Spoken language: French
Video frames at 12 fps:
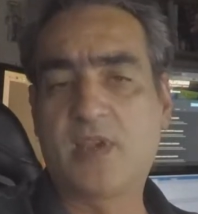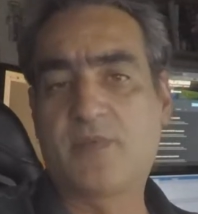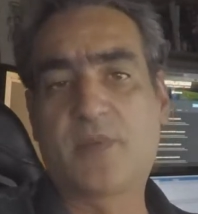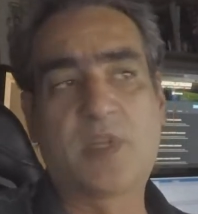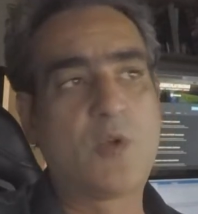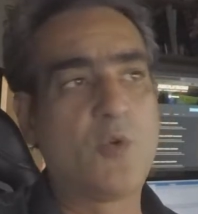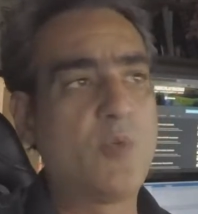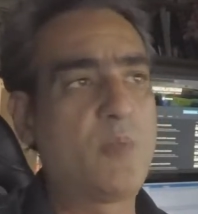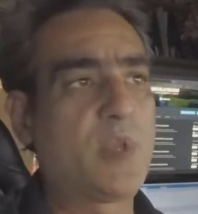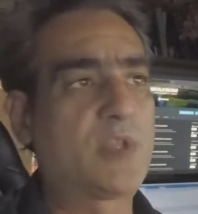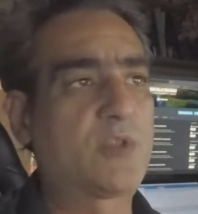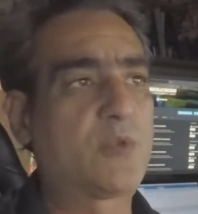faites-le
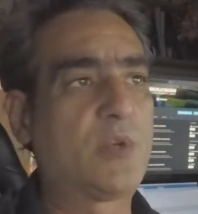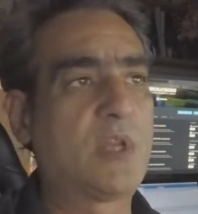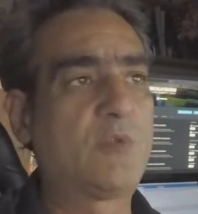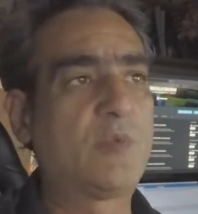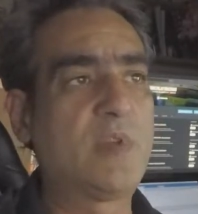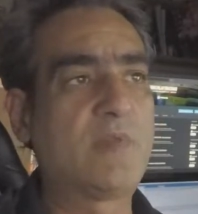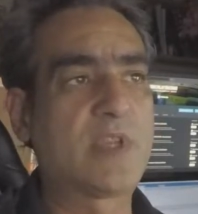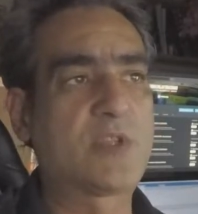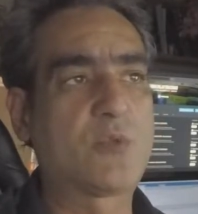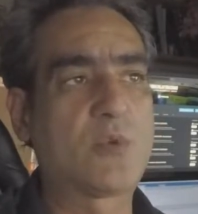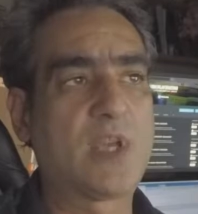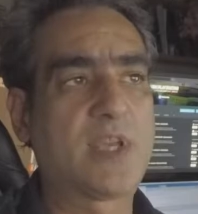parce que la nouvelle
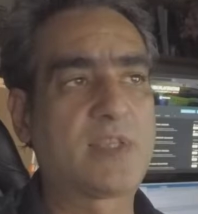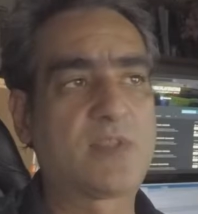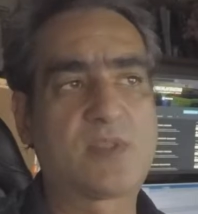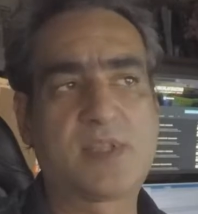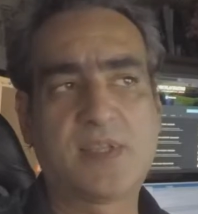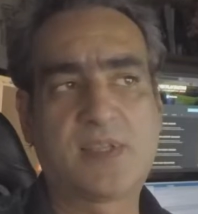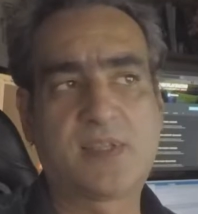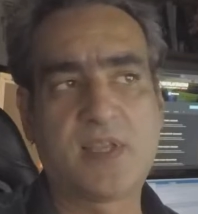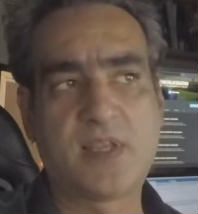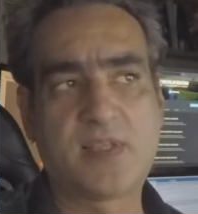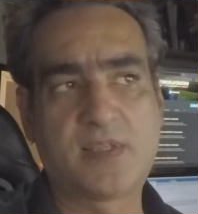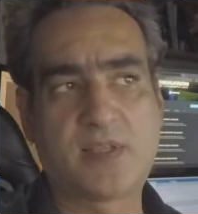version, la
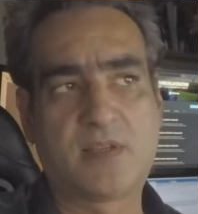416.16,